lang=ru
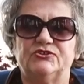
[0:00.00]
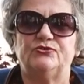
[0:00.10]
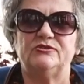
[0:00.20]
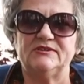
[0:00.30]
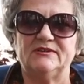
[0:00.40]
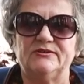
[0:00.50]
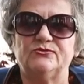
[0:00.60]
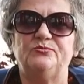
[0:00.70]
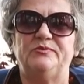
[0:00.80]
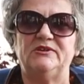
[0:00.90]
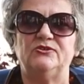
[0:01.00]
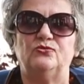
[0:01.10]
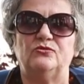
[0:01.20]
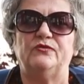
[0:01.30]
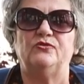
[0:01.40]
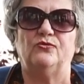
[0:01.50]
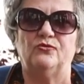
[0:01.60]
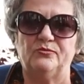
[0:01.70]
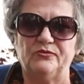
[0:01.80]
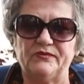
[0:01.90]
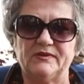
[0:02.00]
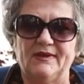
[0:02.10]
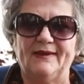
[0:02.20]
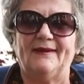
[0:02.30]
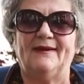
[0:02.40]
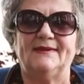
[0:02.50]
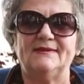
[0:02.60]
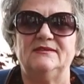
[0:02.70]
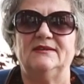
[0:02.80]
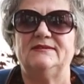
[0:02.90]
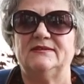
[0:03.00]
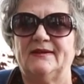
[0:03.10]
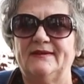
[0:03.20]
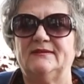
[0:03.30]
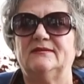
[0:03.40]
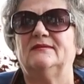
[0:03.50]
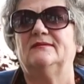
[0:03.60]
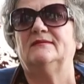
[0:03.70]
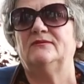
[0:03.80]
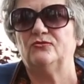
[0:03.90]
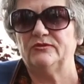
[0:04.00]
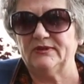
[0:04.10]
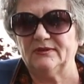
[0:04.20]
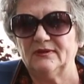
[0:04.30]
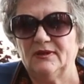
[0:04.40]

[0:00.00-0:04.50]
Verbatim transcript: Что делать? Купили новую обувь, она натирает ноги.